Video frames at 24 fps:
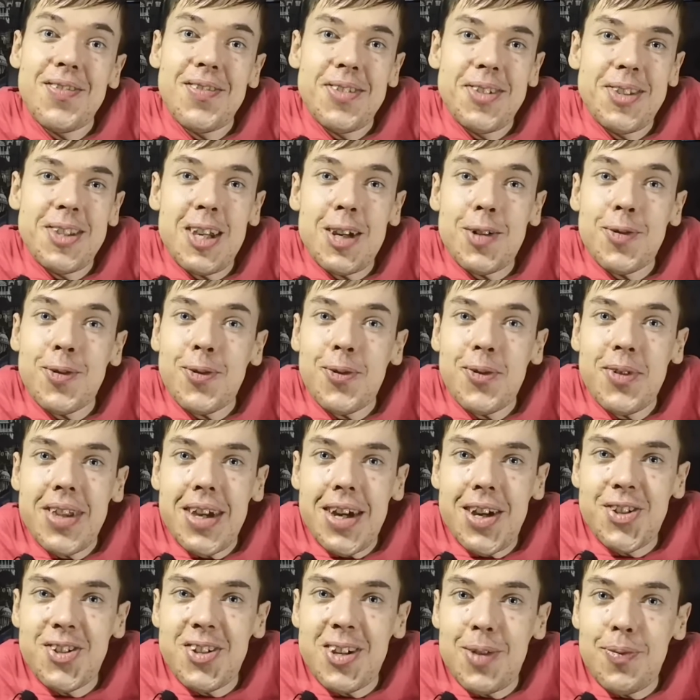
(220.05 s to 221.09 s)
Всем
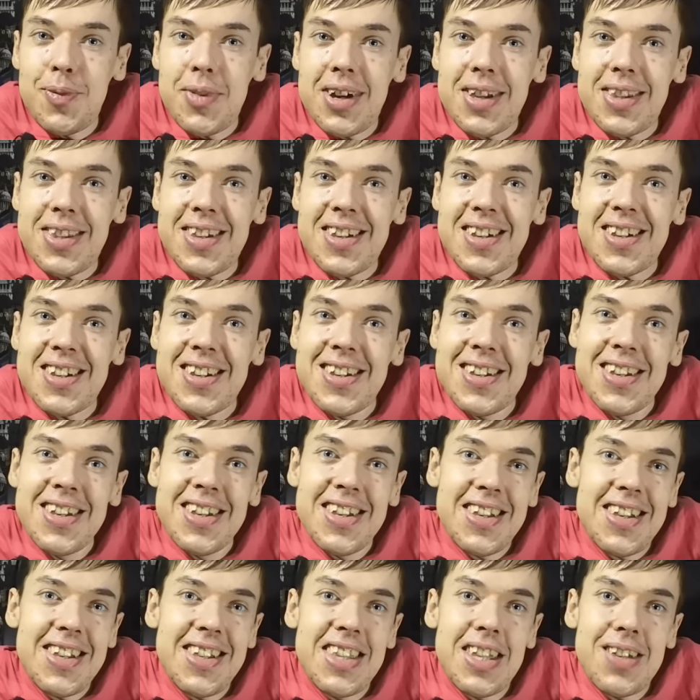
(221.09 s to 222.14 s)
удачи, ребята,
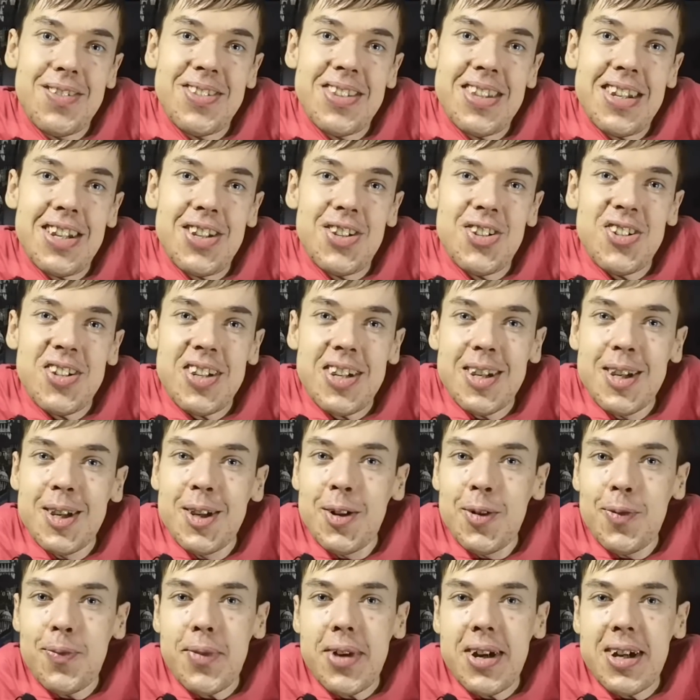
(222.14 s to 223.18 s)
и до встречи.
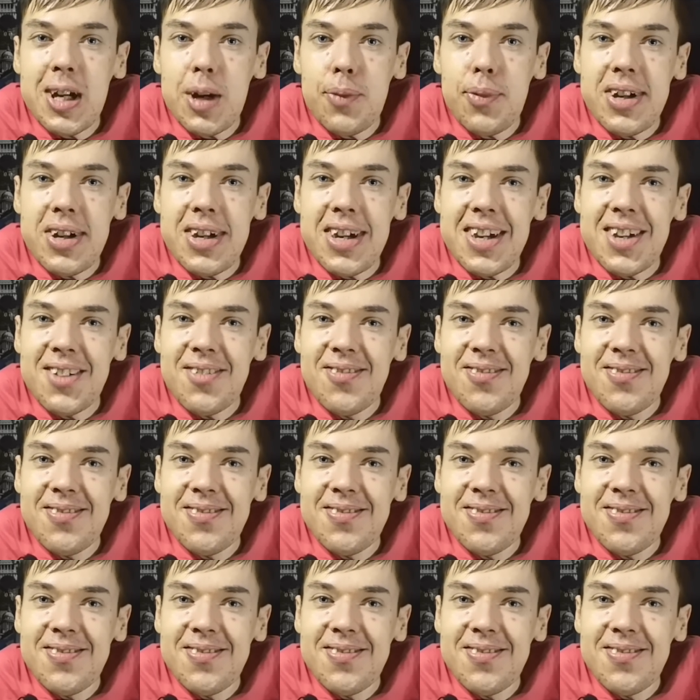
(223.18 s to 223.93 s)
Пока-пока.